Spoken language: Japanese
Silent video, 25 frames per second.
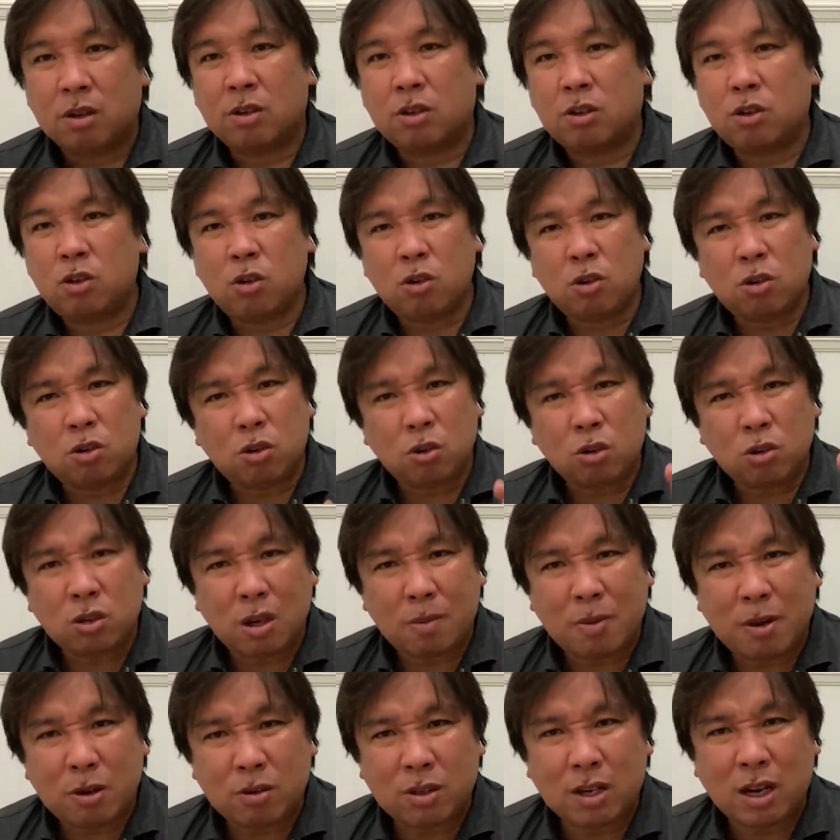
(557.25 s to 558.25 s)
球種を攻
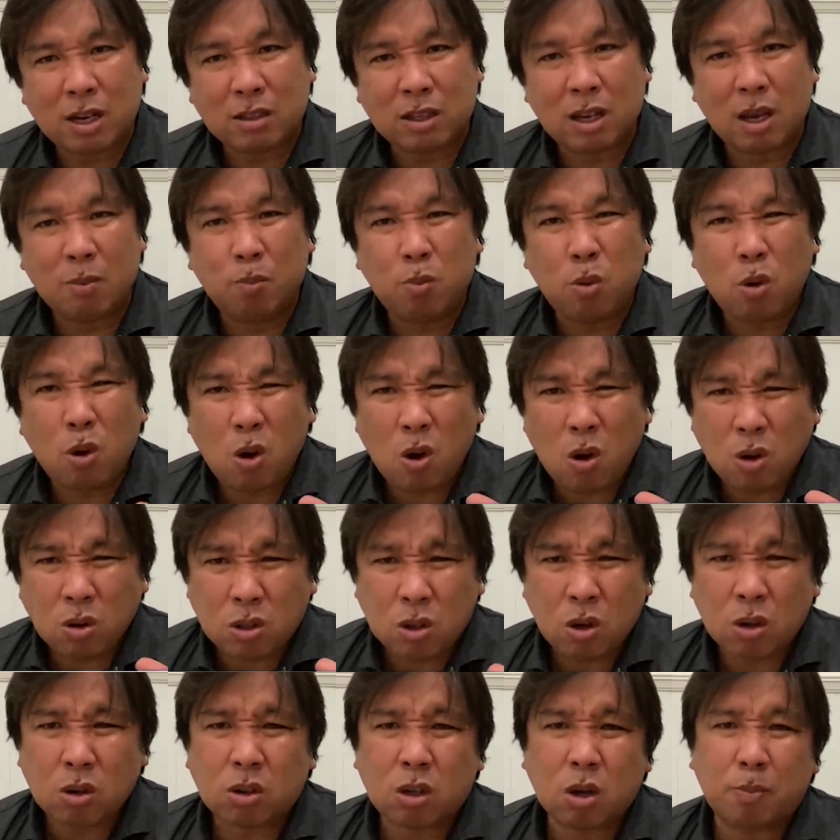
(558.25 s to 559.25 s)
めるんじゃなくて、もう
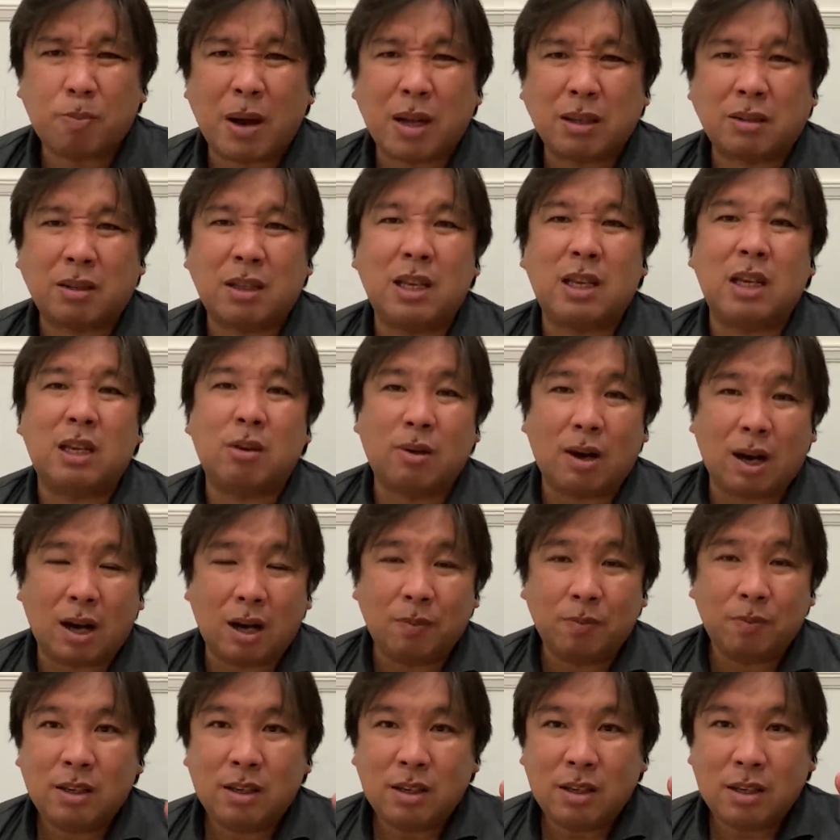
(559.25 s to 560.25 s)
ちょっとバッテリーは
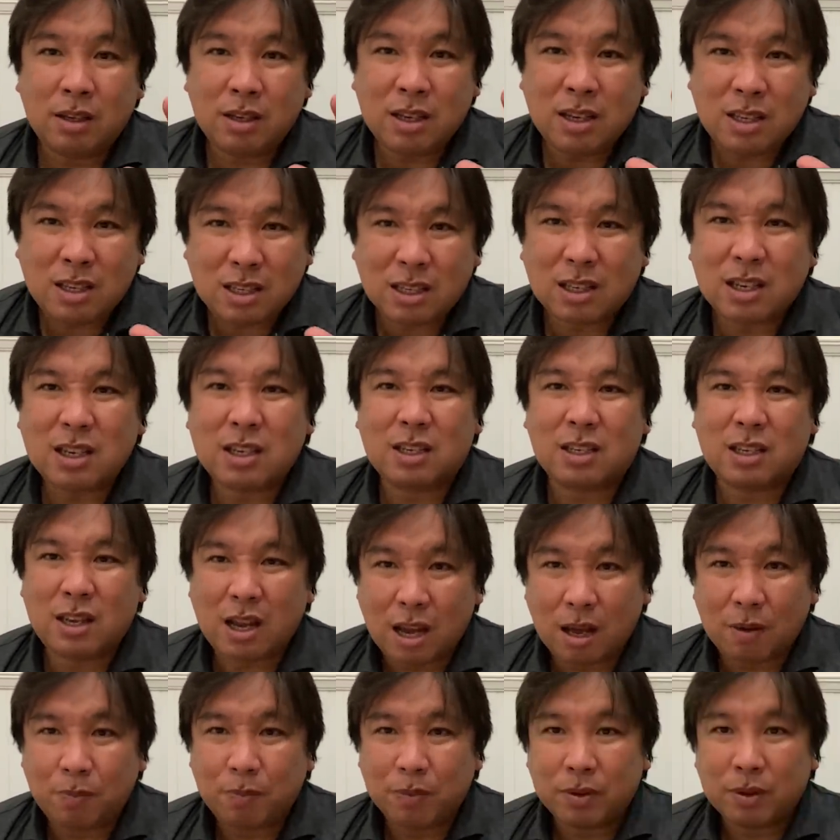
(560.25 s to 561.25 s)
意識し
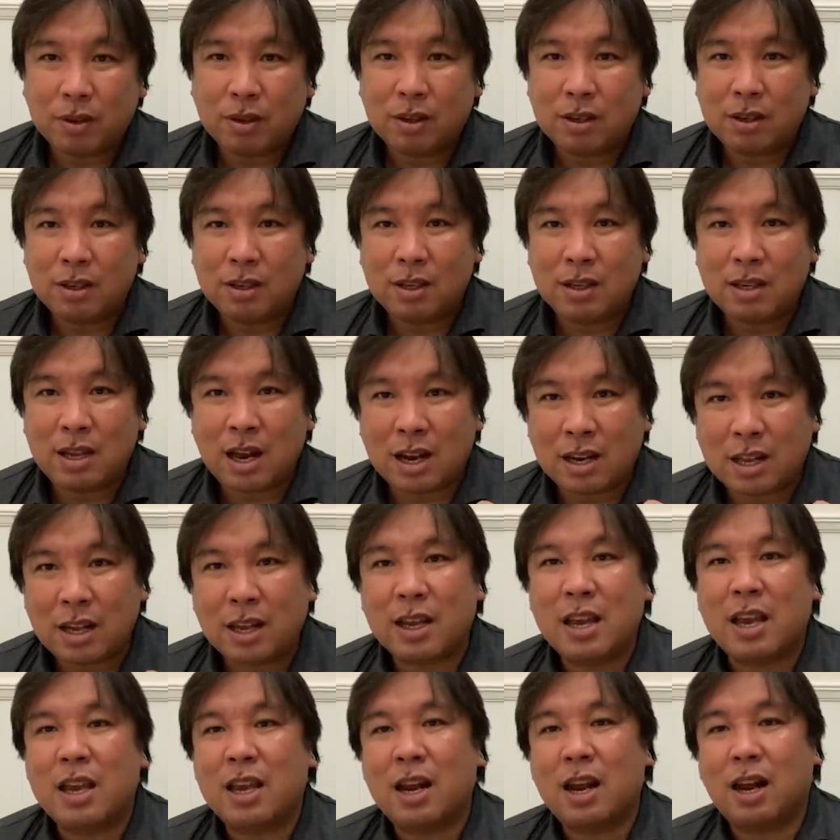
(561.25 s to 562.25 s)
てやらな
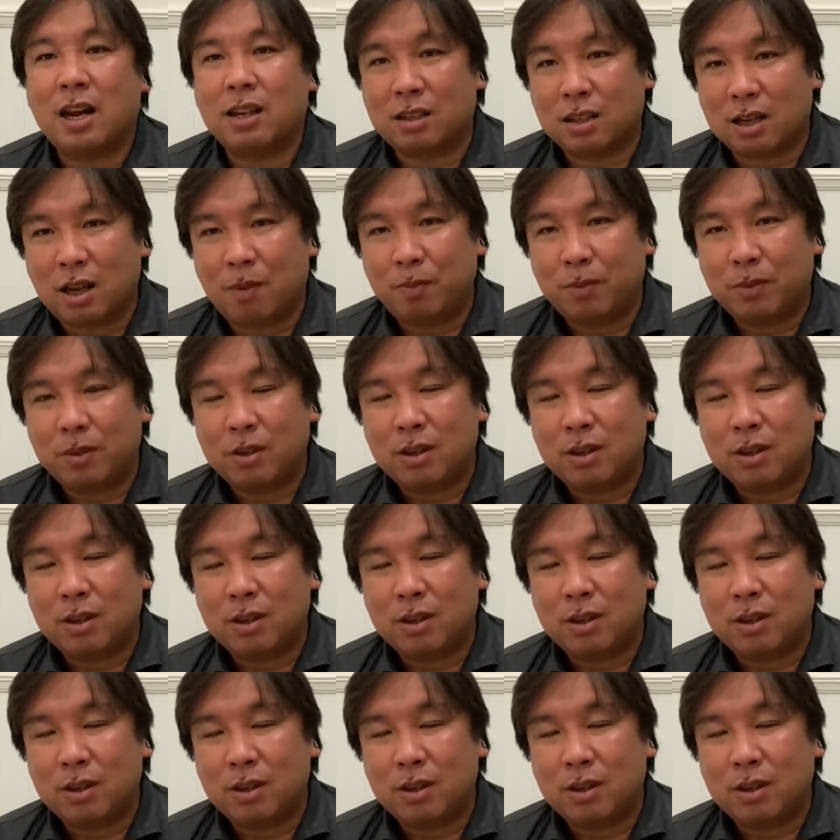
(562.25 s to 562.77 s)
きゃいけなかった。